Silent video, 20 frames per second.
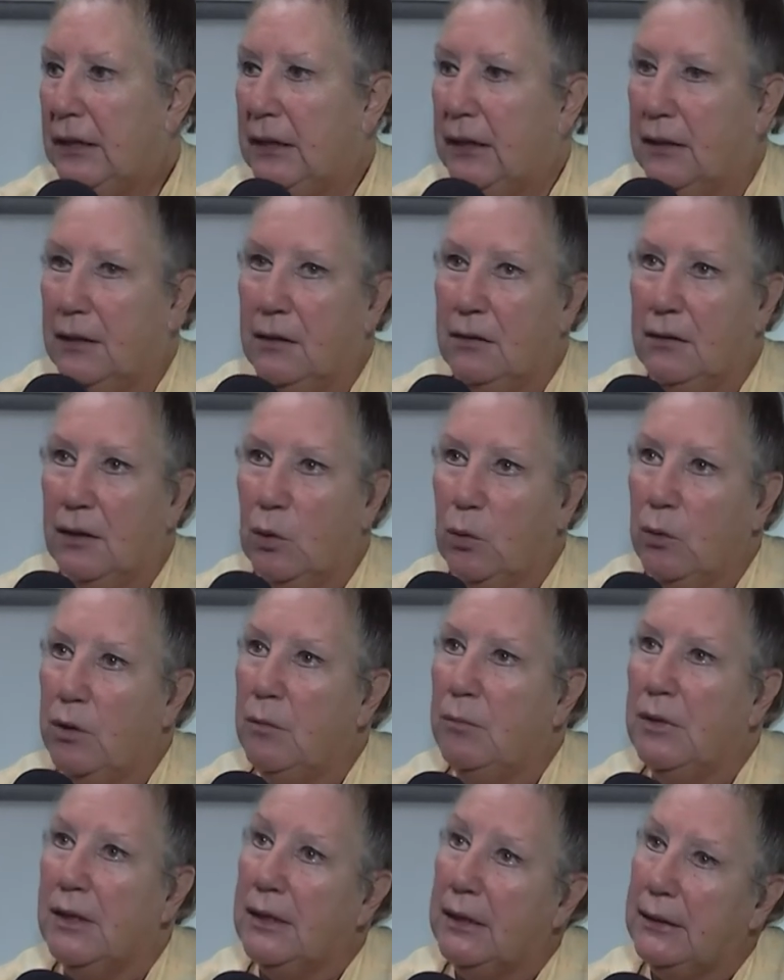la gente
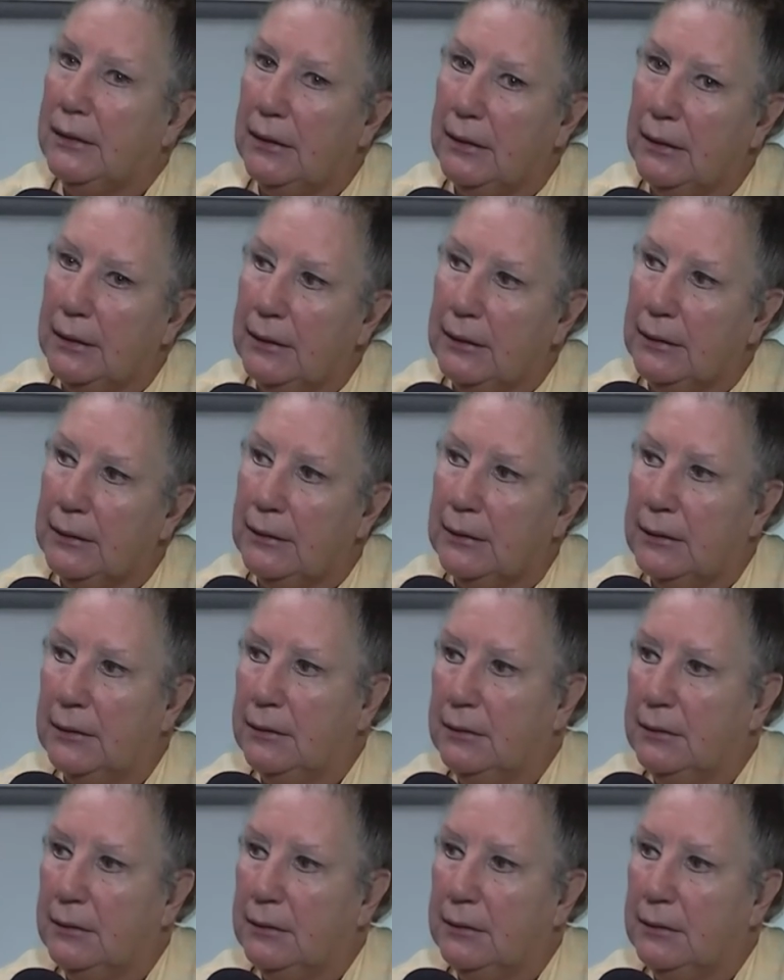acude más alterada,